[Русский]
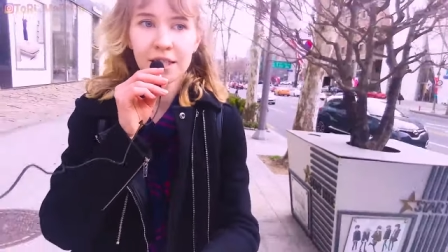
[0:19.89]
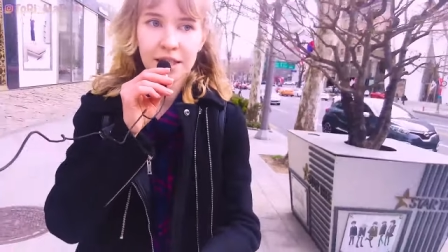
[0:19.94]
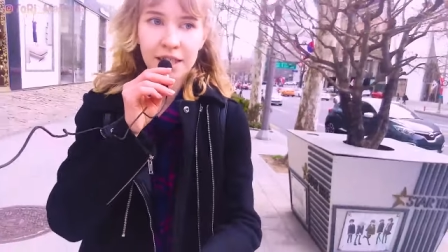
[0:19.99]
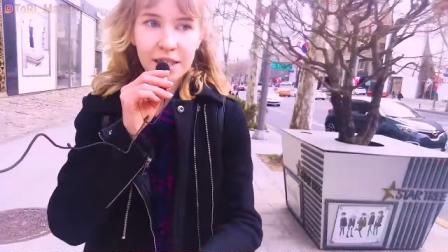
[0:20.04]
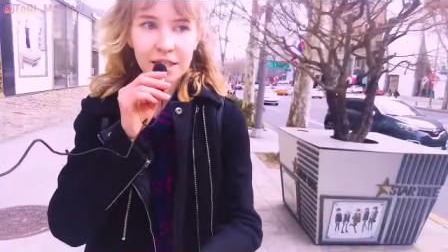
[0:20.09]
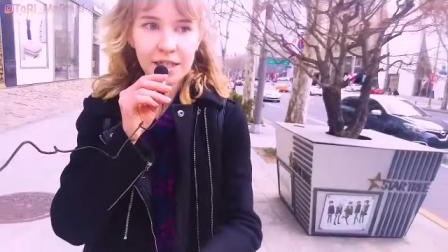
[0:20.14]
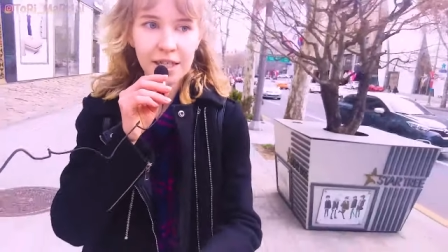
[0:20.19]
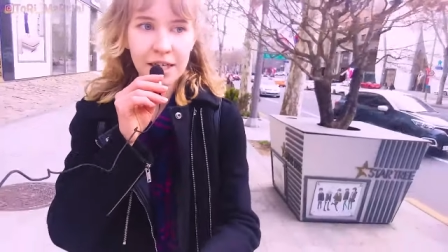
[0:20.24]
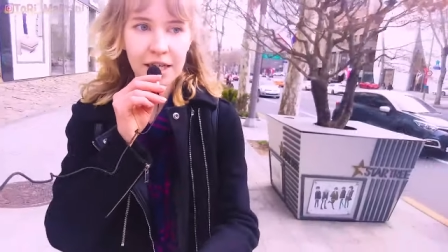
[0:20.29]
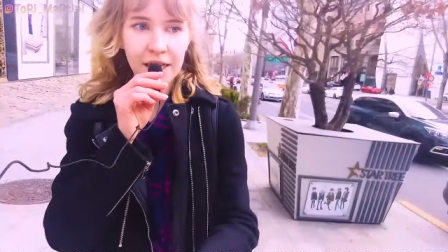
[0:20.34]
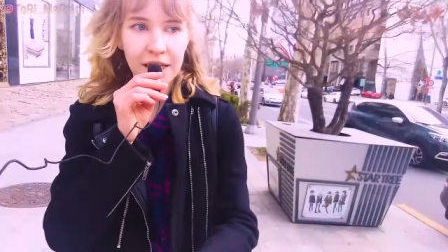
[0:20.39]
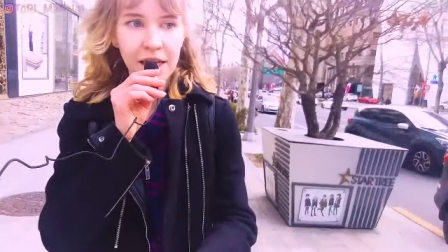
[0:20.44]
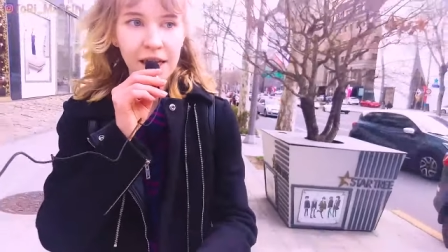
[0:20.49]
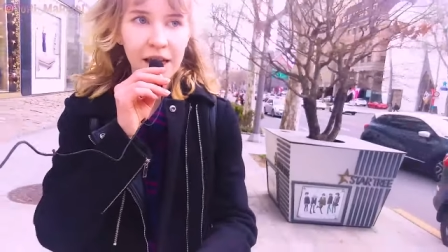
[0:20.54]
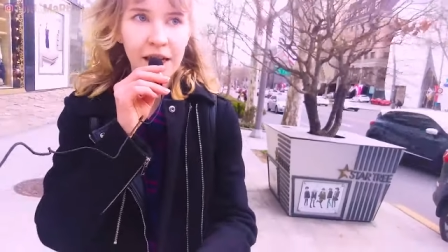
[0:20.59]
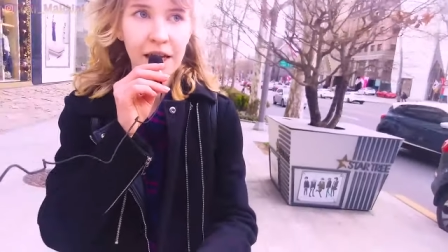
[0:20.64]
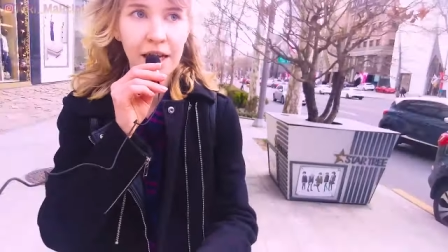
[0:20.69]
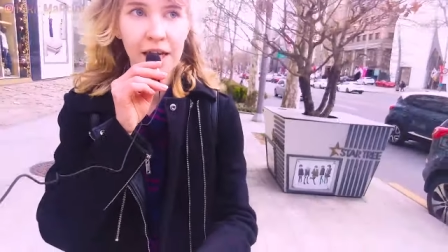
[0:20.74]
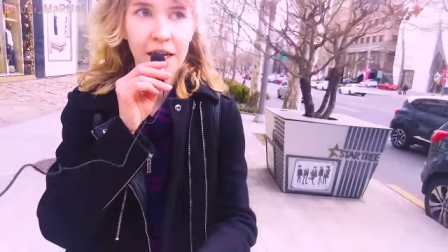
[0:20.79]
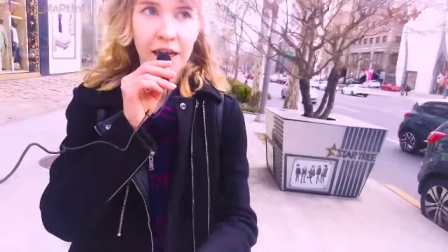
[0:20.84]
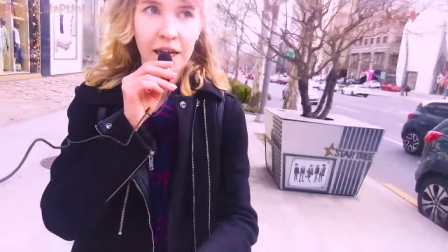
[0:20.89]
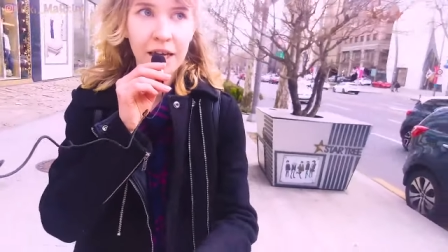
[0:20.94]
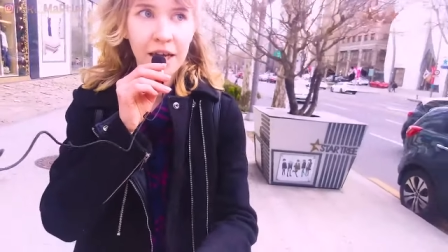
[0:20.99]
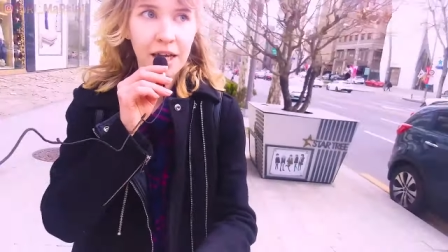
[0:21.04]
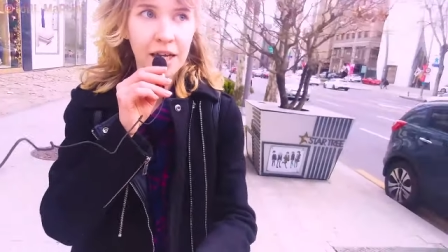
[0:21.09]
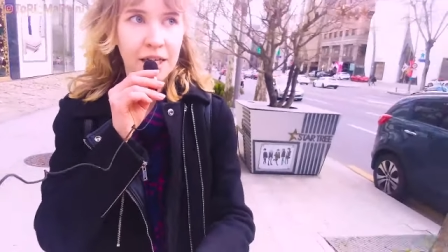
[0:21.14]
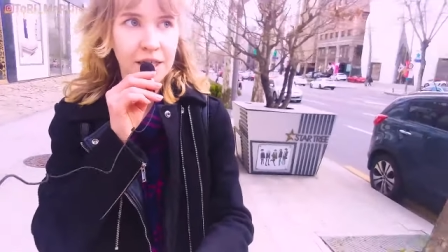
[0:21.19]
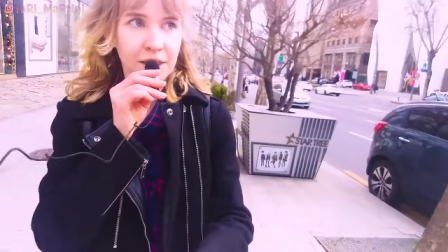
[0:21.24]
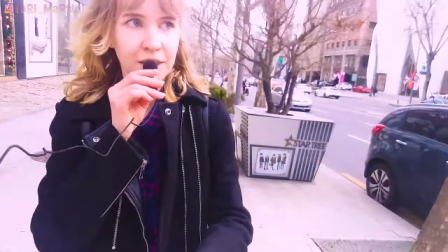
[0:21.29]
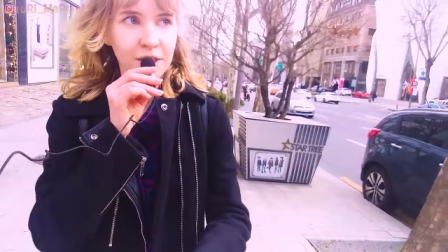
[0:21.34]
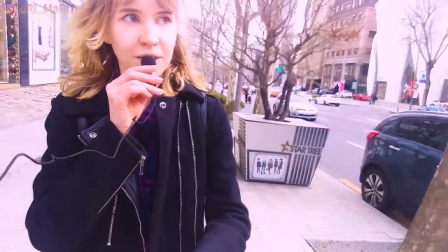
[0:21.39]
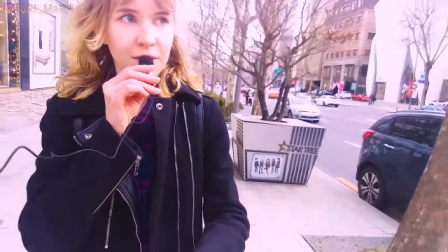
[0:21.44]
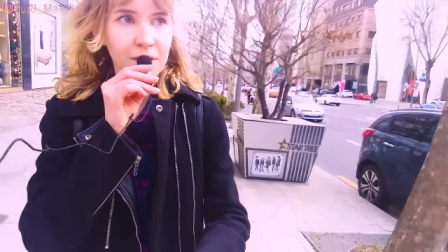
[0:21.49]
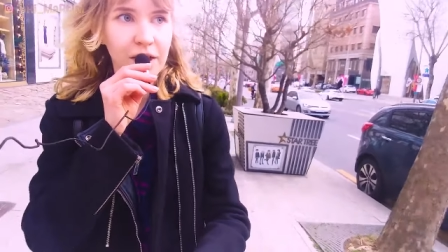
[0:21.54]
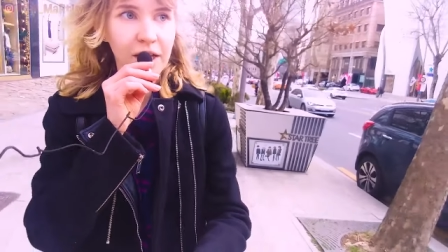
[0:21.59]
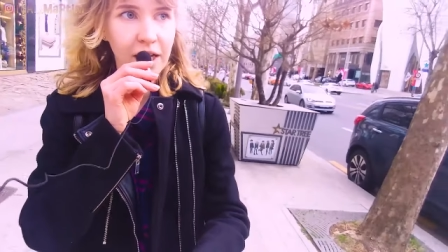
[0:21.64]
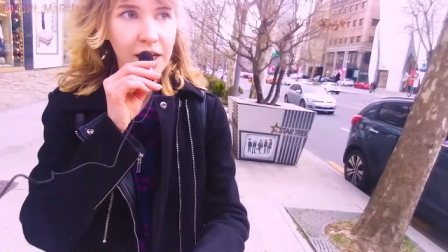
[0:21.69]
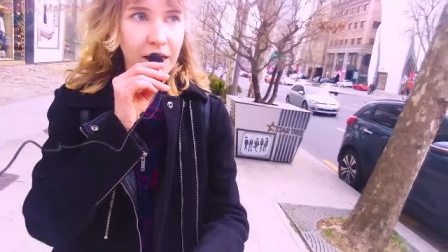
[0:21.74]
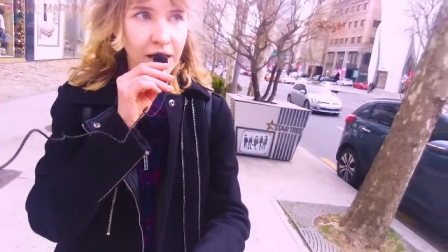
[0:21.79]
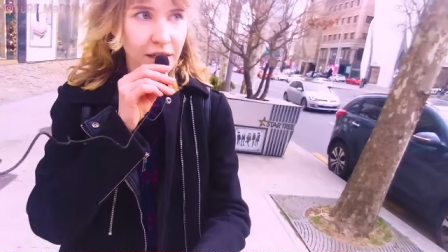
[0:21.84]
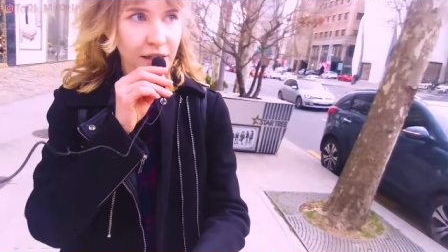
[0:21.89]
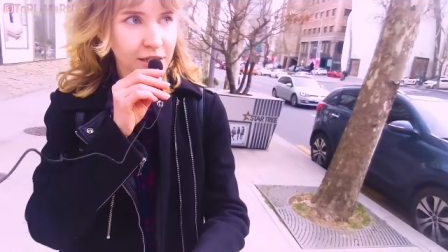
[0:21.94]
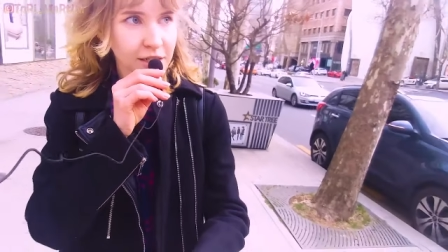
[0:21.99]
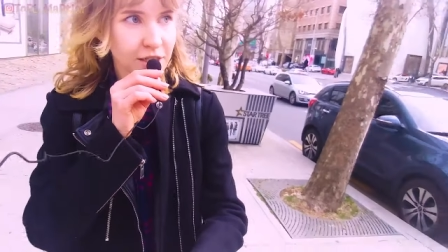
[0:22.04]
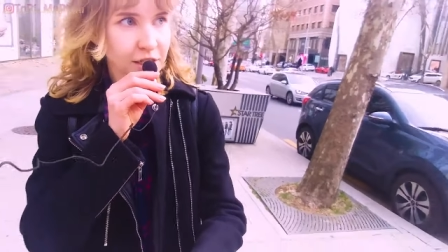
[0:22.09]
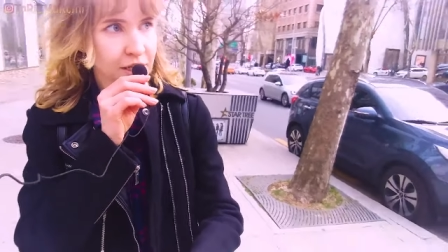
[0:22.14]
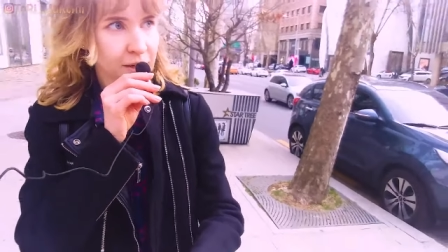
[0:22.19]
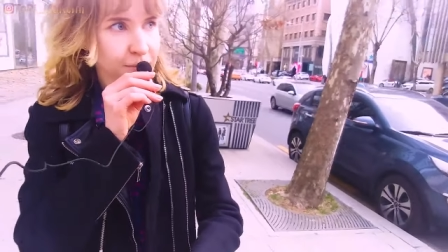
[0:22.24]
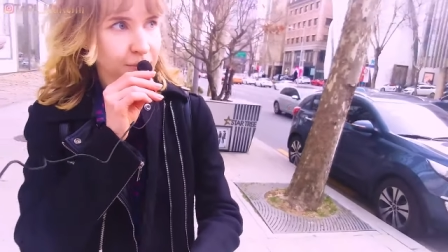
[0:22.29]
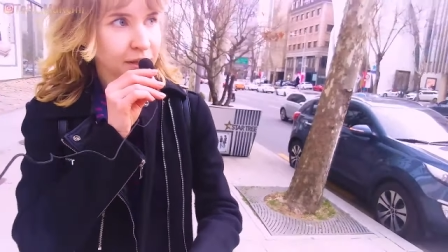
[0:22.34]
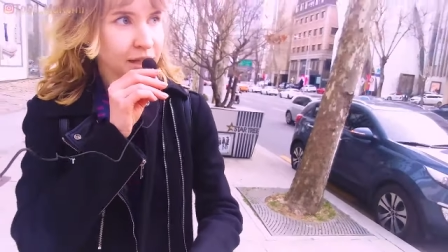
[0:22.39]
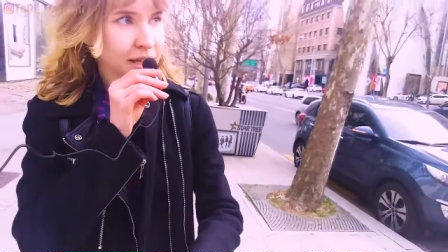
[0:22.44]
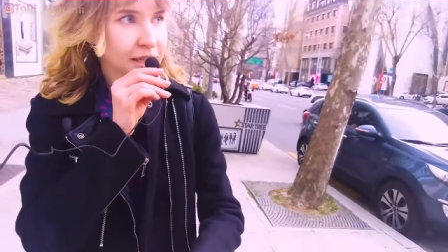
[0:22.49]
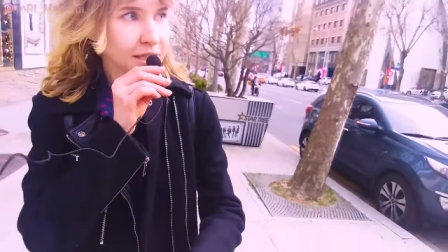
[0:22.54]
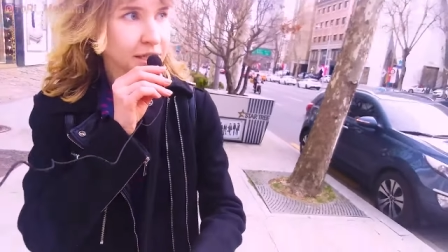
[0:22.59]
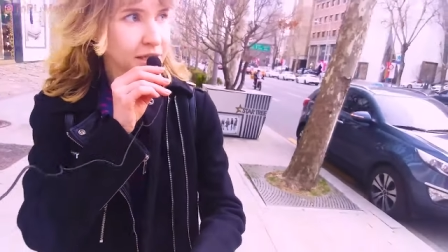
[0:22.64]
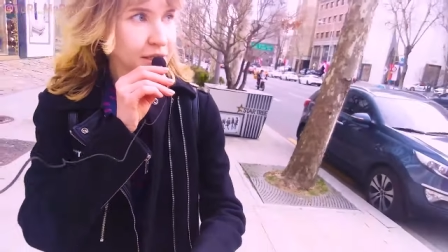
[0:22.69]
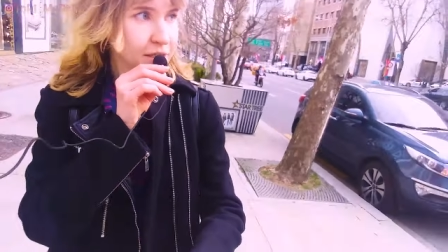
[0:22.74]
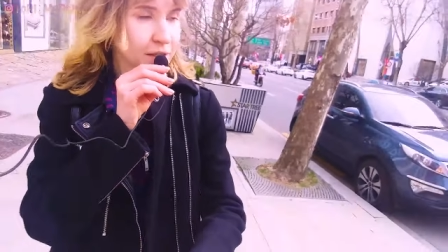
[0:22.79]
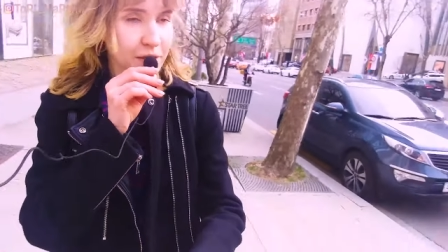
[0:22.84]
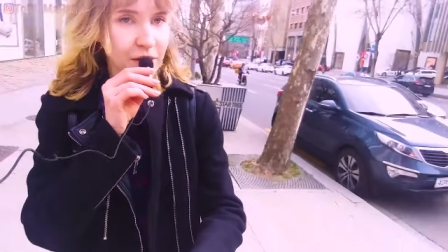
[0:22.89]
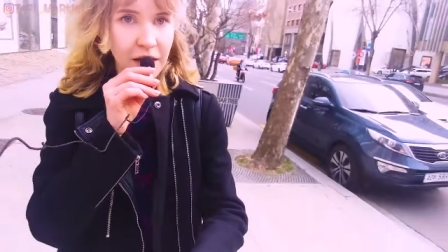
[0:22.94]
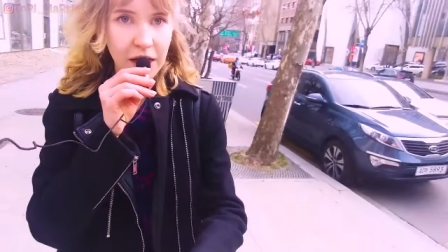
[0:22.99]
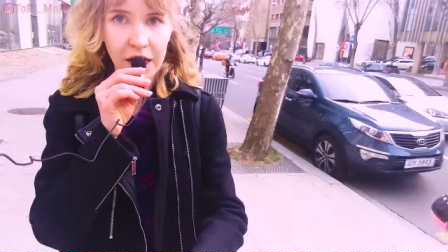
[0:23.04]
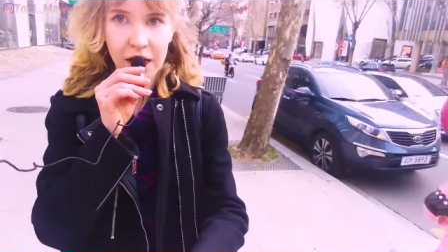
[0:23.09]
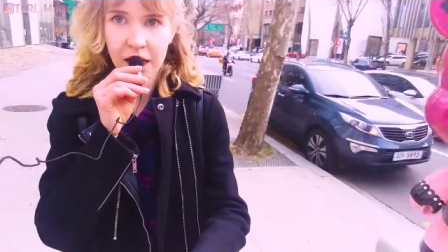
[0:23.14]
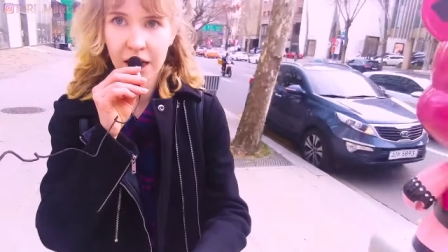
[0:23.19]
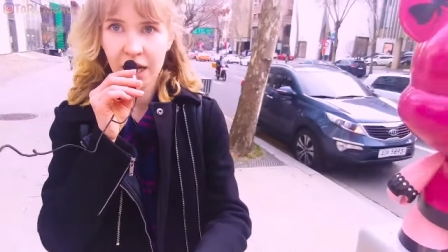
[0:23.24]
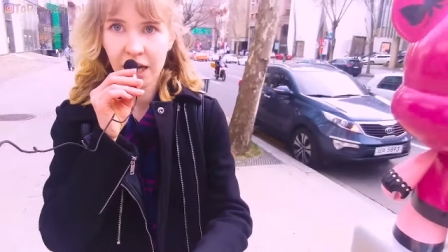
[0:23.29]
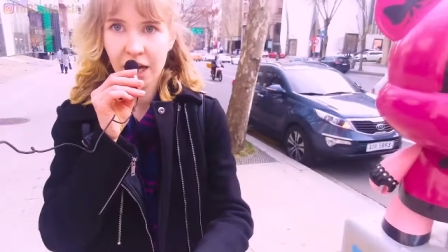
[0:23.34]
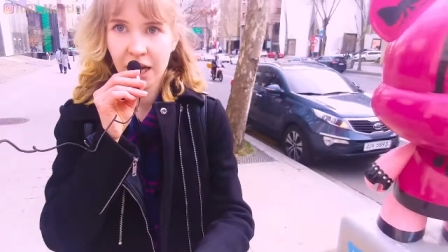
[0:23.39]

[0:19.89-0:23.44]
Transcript: зайти сюда, точнее подойти сюда